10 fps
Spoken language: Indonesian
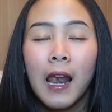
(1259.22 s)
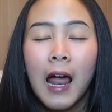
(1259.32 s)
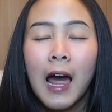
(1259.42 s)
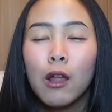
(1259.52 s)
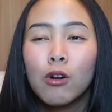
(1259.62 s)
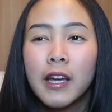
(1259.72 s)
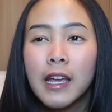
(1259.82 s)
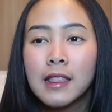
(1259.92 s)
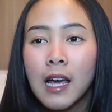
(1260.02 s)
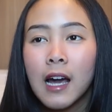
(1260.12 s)
Lalu
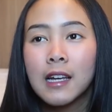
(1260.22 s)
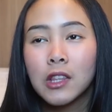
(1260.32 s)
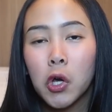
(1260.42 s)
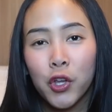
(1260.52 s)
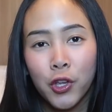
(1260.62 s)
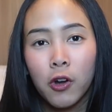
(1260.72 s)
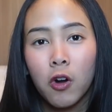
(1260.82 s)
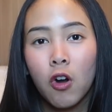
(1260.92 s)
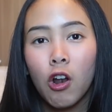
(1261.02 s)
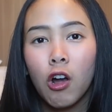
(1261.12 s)
kita ke
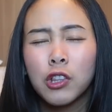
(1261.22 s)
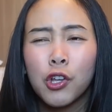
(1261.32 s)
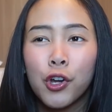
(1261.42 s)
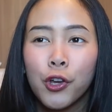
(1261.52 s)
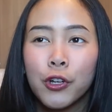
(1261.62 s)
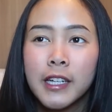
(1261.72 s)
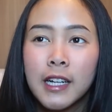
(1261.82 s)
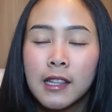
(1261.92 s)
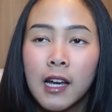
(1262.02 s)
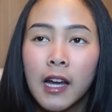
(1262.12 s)
Tokyo. Kalau ke Tokyo-nya
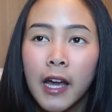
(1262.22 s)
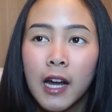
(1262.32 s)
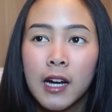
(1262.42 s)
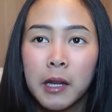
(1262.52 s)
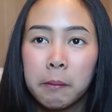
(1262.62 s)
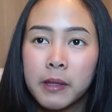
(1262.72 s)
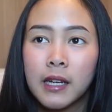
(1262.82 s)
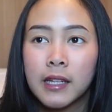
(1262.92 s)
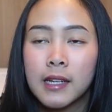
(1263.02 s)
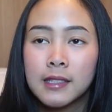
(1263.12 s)
kita kayak ngeripit
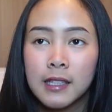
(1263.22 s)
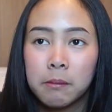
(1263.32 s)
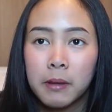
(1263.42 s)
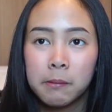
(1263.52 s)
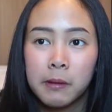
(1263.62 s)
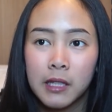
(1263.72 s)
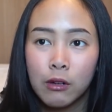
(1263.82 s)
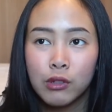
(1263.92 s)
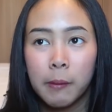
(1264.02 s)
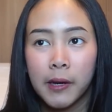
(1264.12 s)
aja sih tempat-tempat
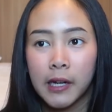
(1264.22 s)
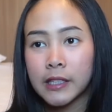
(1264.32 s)
yang udah pernah